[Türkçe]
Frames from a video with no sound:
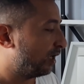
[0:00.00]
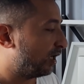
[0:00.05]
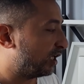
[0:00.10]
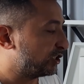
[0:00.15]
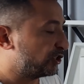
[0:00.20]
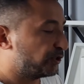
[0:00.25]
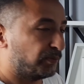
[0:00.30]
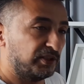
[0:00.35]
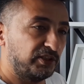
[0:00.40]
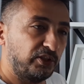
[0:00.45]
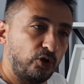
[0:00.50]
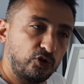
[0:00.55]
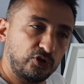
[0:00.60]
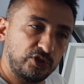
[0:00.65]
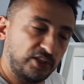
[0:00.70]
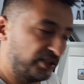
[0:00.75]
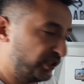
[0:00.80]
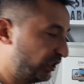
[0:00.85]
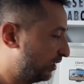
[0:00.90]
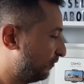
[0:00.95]
Açmadan
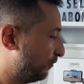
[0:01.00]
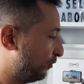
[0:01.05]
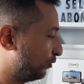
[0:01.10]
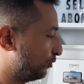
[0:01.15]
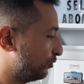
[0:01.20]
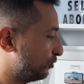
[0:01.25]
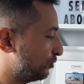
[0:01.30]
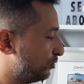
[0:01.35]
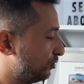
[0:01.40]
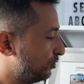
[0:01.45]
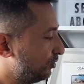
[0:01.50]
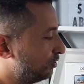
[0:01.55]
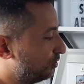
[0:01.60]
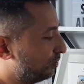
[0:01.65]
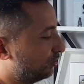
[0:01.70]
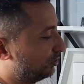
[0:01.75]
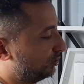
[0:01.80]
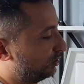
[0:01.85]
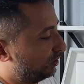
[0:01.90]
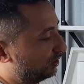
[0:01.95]
önce telefonunuzu
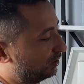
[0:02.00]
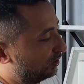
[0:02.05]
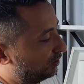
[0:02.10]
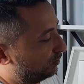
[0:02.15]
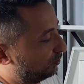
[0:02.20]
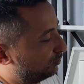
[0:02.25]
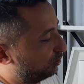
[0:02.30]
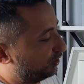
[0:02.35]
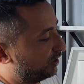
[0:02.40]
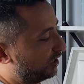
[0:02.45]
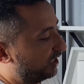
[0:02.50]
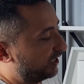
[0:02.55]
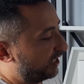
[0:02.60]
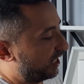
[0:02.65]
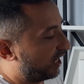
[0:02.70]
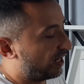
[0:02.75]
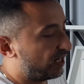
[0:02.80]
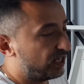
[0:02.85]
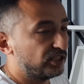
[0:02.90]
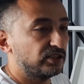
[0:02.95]
e, buraya
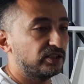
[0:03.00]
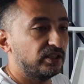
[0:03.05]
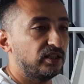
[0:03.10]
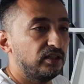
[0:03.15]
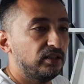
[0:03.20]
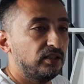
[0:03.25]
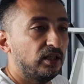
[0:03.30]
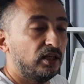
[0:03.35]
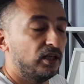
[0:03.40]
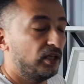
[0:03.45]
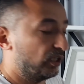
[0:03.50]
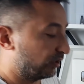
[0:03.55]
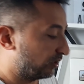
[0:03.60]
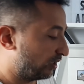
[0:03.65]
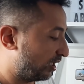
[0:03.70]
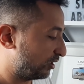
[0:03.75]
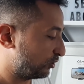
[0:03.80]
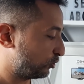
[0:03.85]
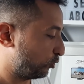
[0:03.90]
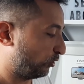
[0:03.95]
yerleştirin.
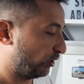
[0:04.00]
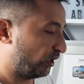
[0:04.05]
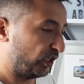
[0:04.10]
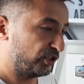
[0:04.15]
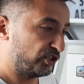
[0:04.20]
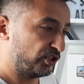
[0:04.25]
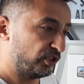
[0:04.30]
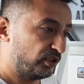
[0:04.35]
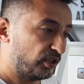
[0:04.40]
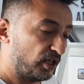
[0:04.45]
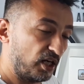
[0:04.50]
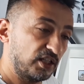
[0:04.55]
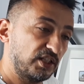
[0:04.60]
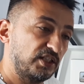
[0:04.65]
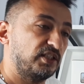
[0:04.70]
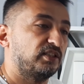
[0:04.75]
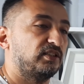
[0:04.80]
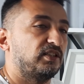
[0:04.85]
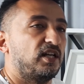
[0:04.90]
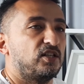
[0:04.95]
Daha sonra açın.
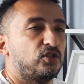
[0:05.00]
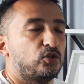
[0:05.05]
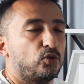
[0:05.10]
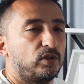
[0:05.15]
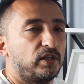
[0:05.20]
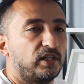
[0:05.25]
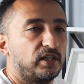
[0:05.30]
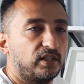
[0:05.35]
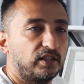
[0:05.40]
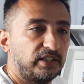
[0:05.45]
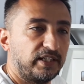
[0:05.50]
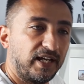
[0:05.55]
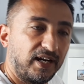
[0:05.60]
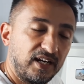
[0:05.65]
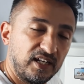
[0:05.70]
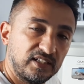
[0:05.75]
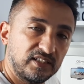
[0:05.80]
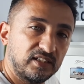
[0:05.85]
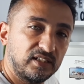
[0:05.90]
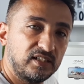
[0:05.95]
Açtıktan sonra
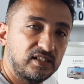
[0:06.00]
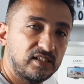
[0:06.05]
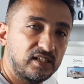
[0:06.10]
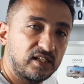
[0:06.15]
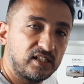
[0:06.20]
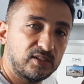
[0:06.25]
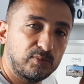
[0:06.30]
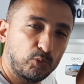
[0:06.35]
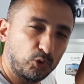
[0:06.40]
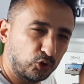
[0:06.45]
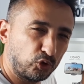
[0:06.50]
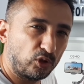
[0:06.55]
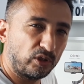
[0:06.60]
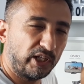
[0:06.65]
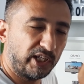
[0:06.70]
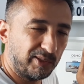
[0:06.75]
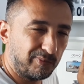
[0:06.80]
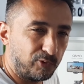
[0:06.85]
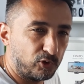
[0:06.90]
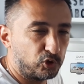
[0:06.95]
yerleştirirseniz
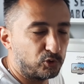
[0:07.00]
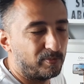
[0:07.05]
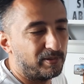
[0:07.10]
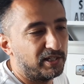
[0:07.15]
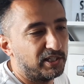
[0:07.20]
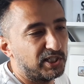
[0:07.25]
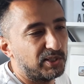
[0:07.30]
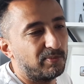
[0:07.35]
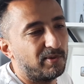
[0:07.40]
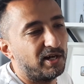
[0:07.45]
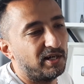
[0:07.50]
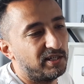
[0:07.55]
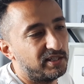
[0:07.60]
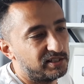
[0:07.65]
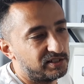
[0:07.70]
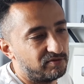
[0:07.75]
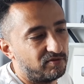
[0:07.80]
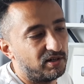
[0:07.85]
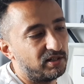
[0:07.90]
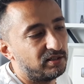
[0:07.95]
motorları bozma
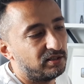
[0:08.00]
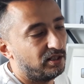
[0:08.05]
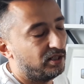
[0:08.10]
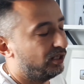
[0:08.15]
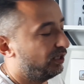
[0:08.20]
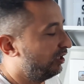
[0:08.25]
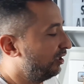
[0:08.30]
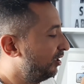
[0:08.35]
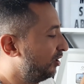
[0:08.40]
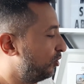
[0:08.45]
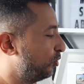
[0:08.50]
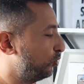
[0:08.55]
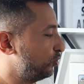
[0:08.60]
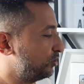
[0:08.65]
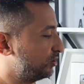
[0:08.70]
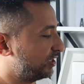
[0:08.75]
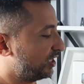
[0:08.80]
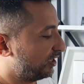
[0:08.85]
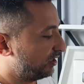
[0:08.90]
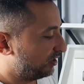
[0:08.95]
ihtimaliniz var. O
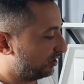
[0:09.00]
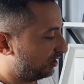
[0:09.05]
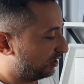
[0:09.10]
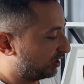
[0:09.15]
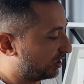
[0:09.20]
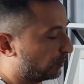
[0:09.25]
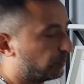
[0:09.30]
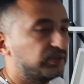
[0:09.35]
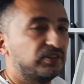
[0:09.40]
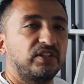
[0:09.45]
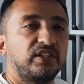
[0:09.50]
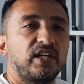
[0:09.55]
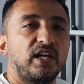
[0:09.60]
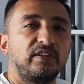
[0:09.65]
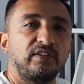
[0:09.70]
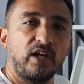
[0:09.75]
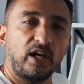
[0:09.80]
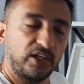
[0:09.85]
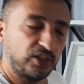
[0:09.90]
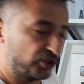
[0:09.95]
yüzden e,
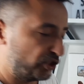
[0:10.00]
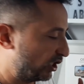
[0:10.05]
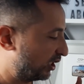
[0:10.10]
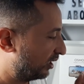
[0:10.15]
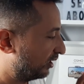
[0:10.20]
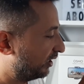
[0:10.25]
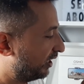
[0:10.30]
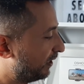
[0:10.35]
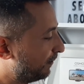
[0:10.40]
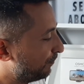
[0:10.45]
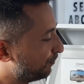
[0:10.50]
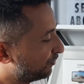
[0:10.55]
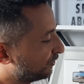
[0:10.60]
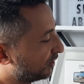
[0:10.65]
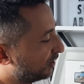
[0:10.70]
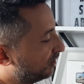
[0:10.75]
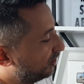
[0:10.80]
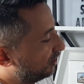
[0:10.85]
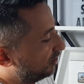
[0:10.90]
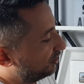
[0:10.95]
kapatırken de aynı şekilde
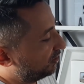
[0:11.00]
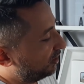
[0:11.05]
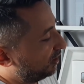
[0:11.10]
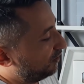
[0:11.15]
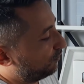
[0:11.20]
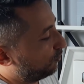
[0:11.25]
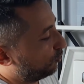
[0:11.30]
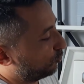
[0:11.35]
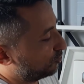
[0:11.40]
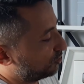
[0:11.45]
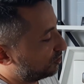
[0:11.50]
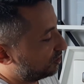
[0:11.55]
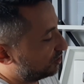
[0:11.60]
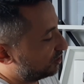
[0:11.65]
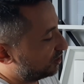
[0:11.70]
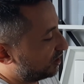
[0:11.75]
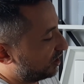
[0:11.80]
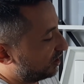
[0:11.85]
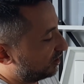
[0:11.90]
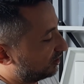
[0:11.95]
telefonunuzu
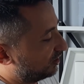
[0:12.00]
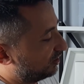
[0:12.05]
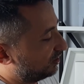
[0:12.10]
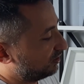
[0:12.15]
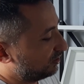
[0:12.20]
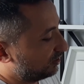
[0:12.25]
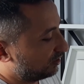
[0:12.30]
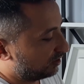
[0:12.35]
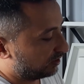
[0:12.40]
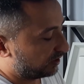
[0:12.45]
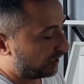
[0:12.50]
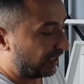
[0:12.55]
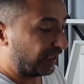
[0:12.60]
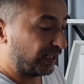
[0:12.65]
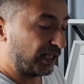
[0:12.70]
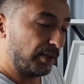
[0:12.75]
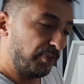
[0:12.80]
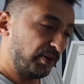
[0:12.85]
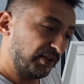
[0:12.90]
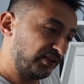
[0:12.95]
çıkartın.
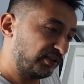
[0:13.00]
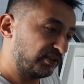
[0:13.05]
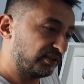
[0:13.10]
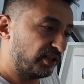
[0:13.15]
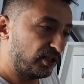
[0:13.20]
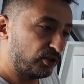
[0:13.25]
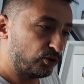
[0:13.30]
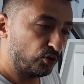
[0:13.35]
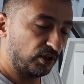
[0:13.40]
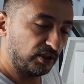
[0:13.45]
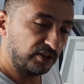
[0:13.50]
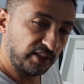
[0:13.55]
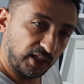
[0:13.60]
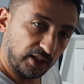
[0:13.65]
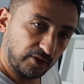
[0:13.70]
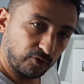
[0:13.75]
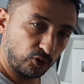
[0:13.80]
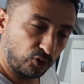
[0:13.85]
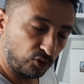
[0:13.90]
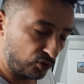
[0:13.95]
Yani kapattıktan sonra
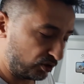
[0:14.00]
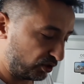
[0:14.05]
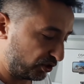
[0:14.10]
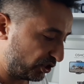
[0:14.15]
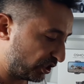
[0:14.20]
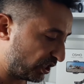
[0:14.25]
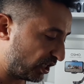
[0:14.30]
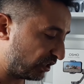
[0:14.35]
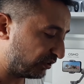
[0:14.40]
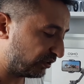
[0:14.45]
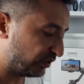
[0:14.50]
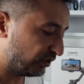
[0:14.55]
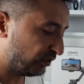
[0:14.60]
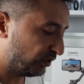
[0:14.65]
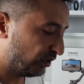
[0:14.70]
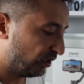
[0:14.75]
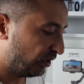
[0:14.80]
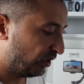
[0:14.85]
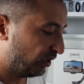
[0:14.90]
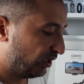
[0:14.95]
telefonunuzu
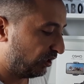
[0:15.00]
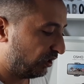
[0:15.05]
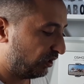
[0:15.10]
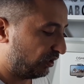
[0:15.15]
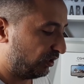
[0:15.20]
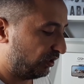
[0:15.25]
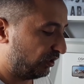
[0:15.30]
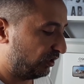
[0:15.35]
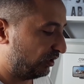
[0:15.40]
çıkartın. E,